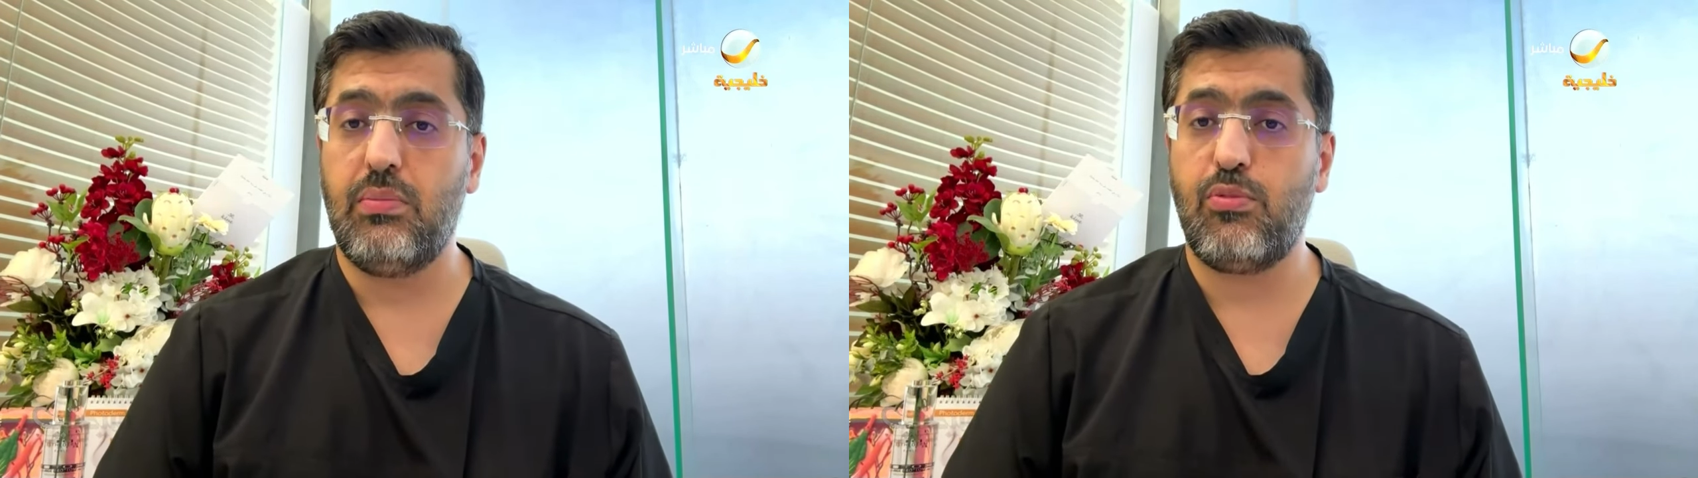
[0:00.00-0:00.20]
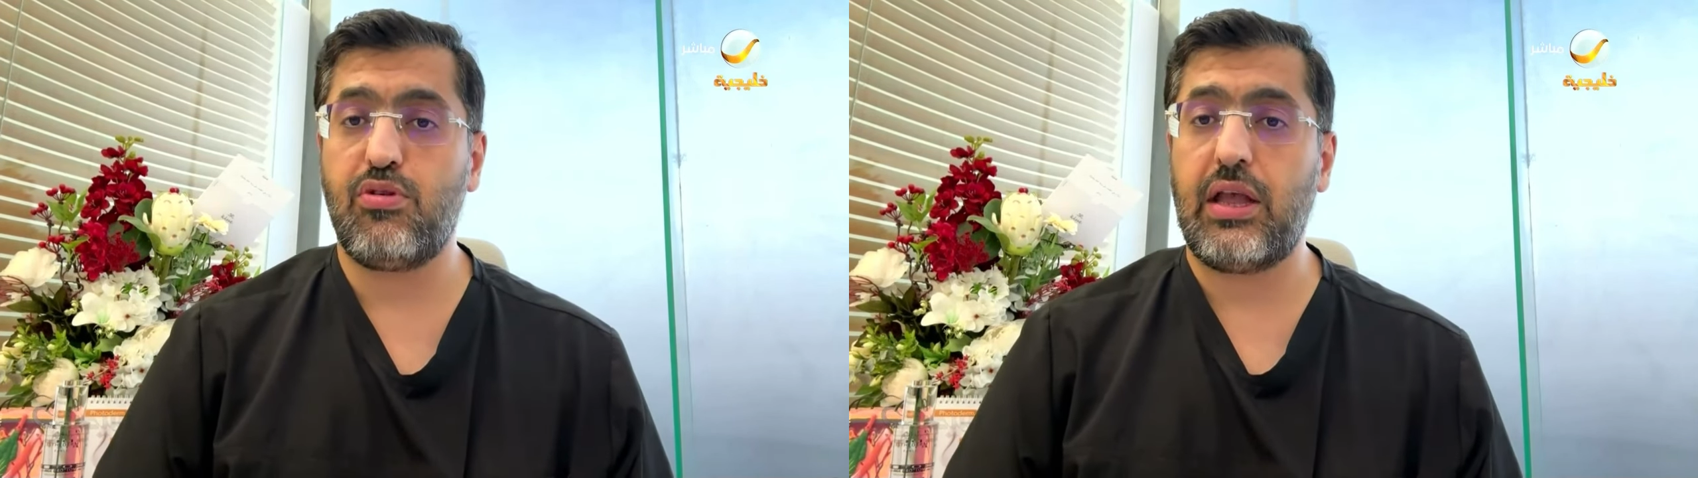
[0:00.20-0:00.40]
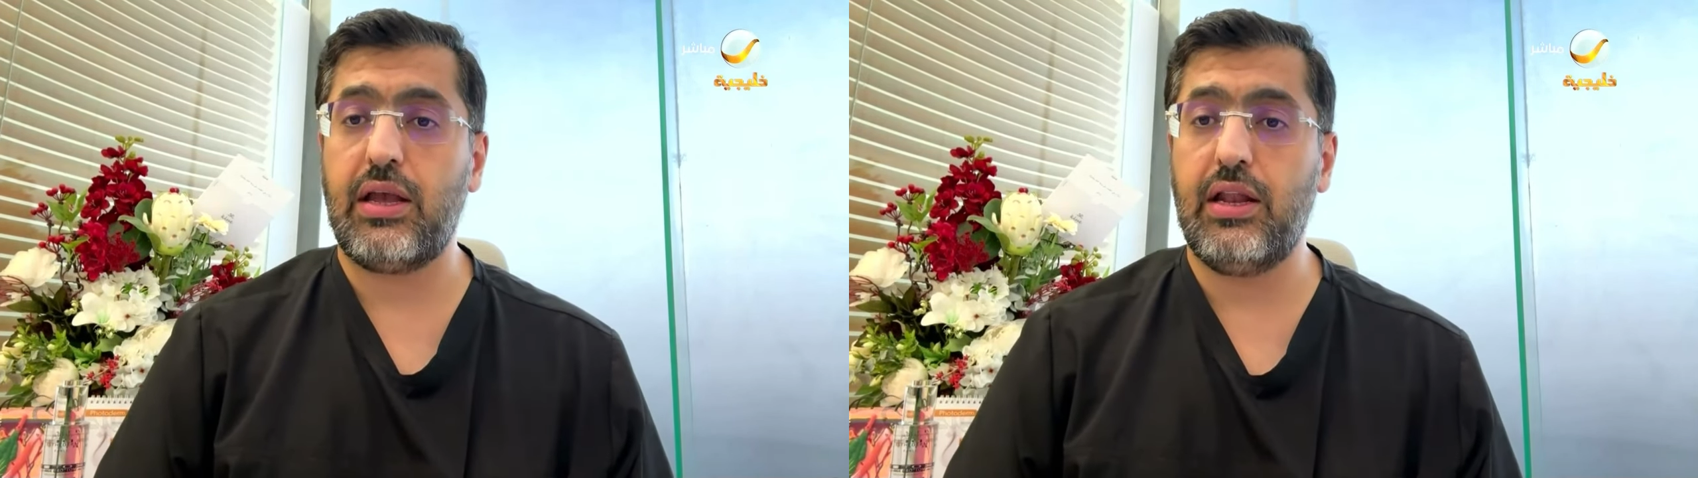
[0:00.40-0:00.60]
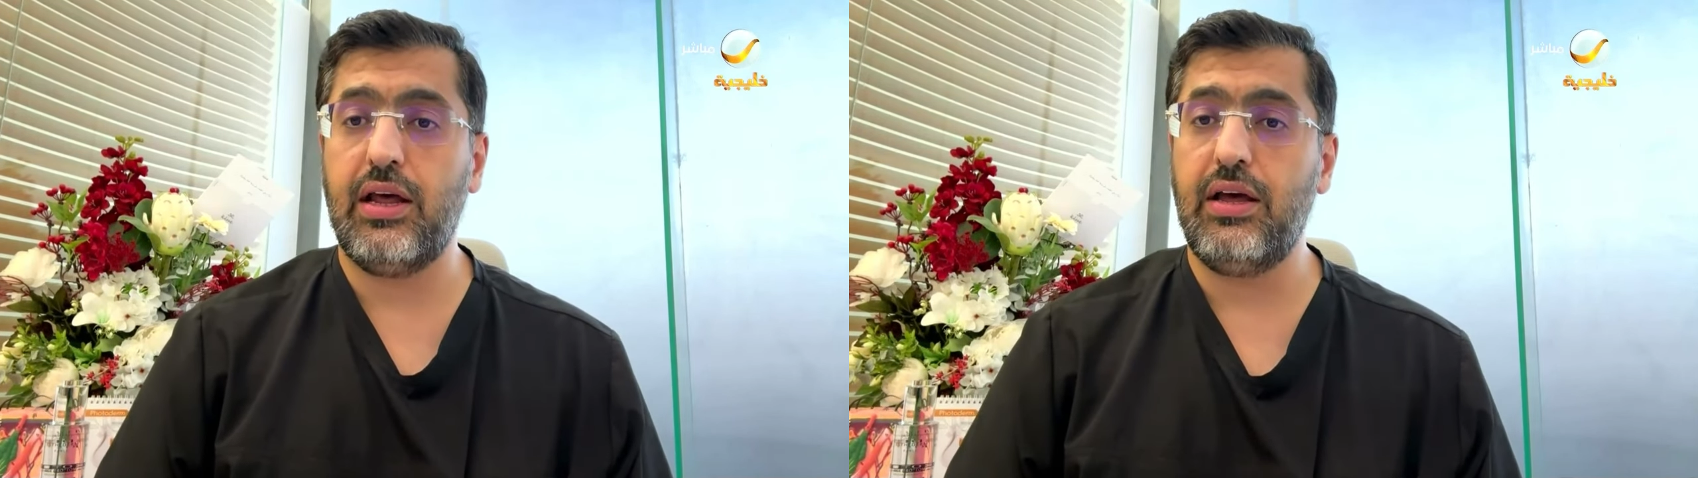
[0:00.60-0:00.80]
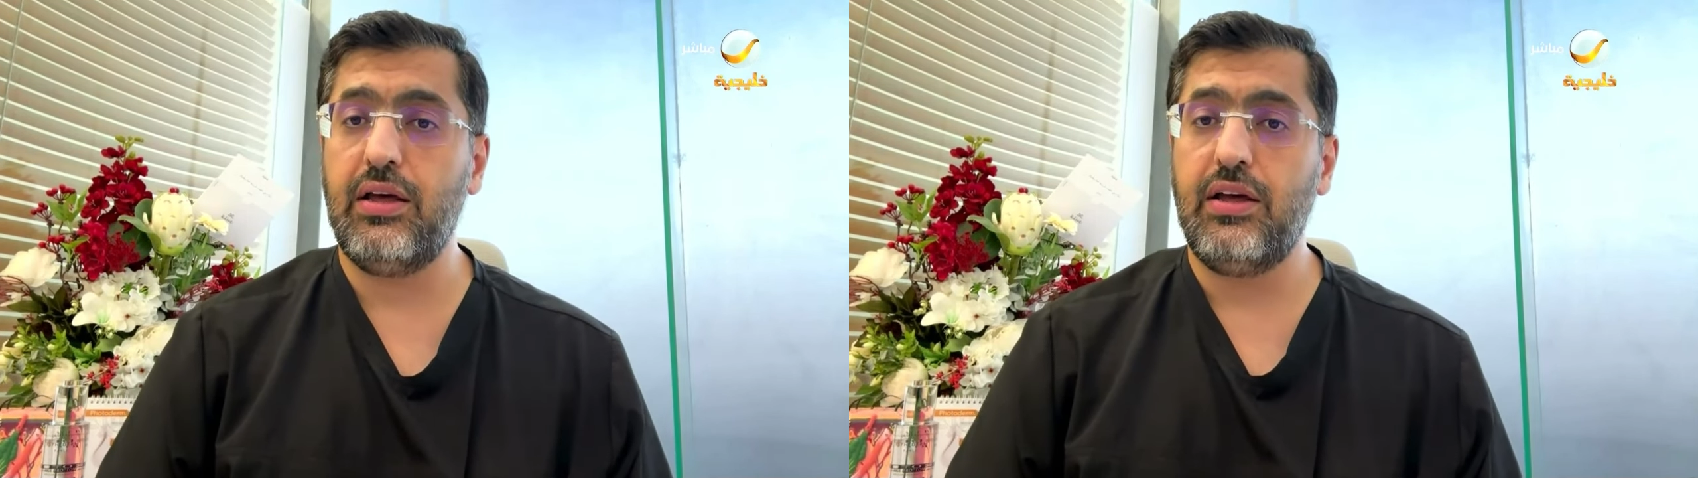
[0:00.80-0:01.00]

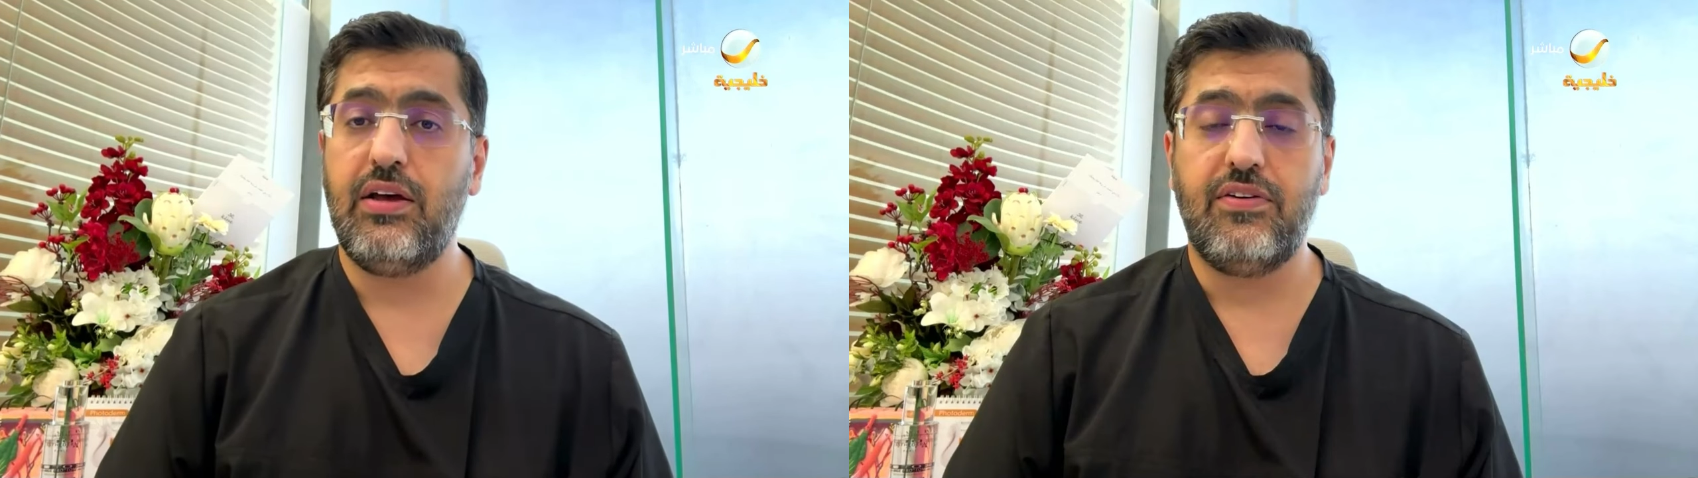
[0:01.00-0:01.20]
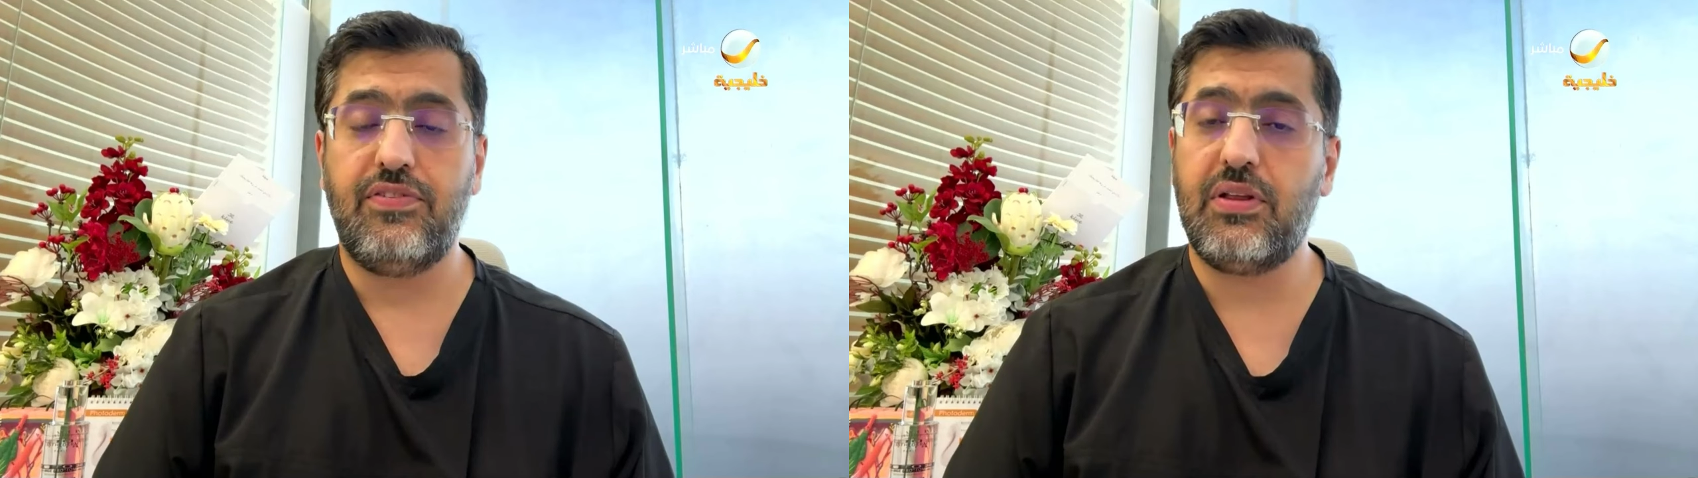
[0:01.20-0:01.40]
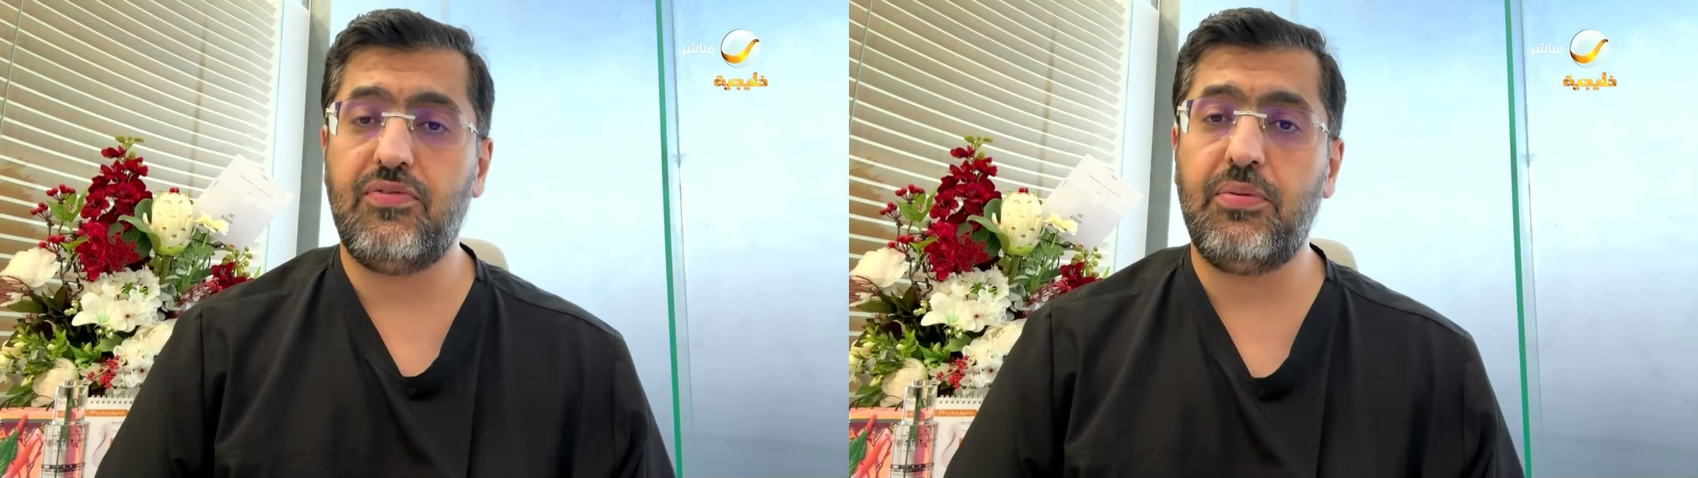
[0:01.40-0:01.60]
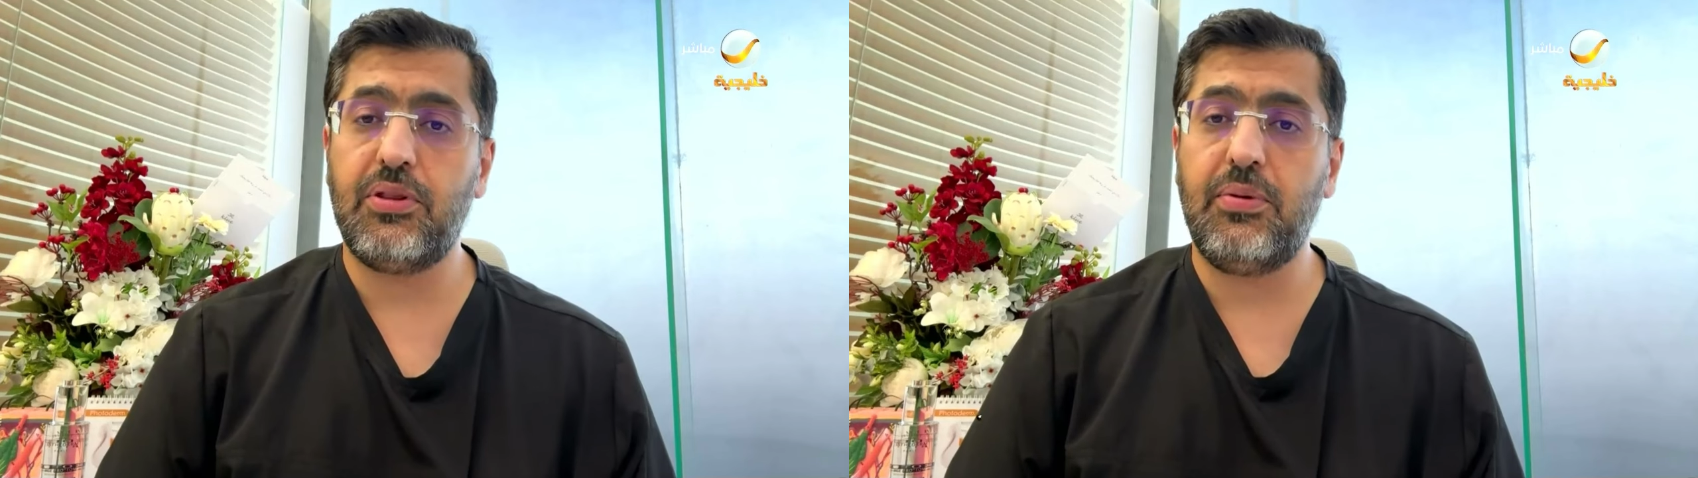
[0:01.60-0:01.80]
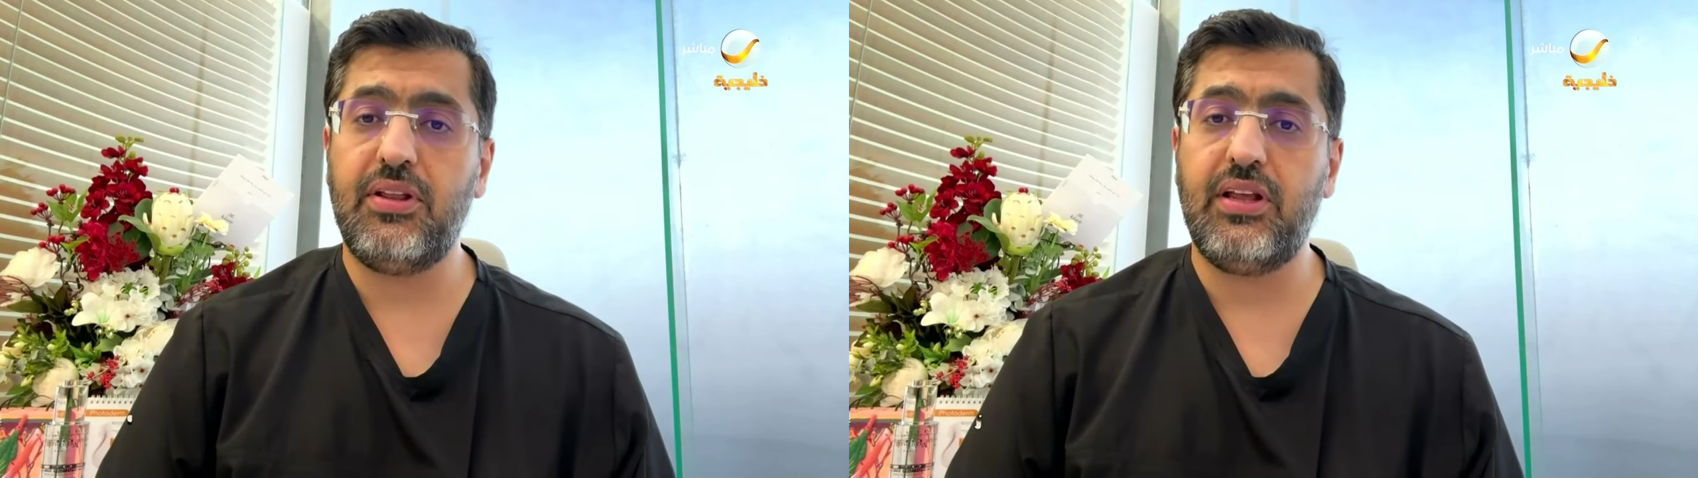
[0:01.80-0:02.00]
مستقله
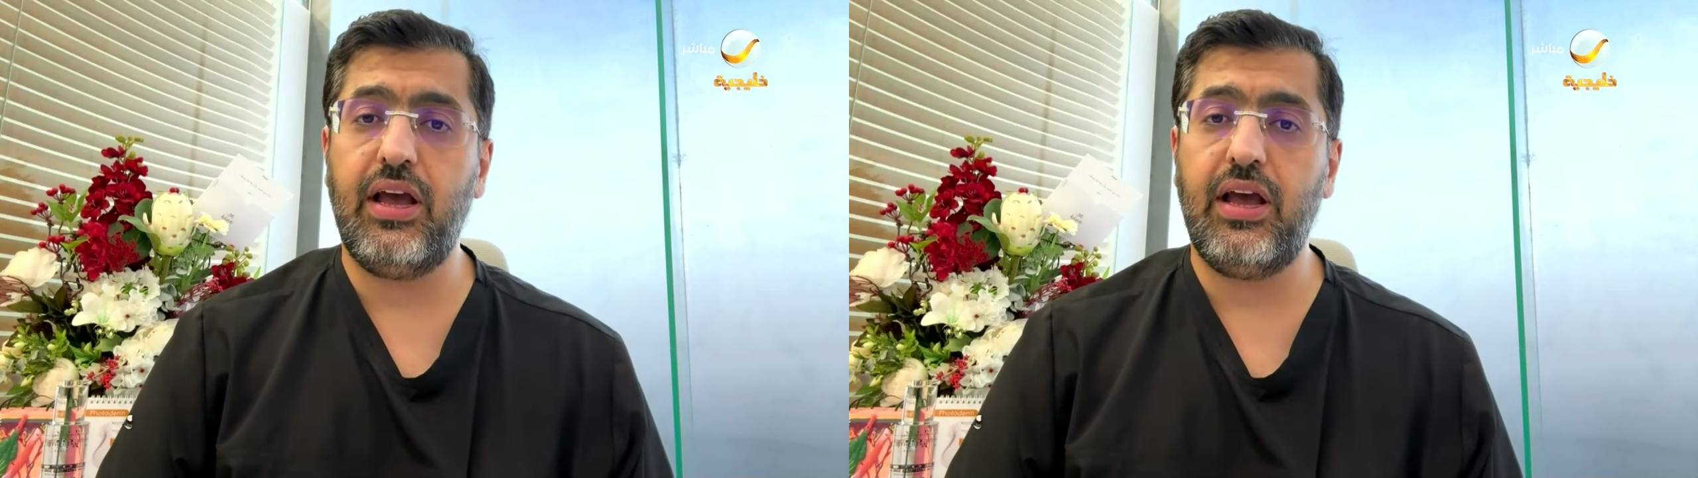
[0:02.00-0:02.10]
فبطبيعه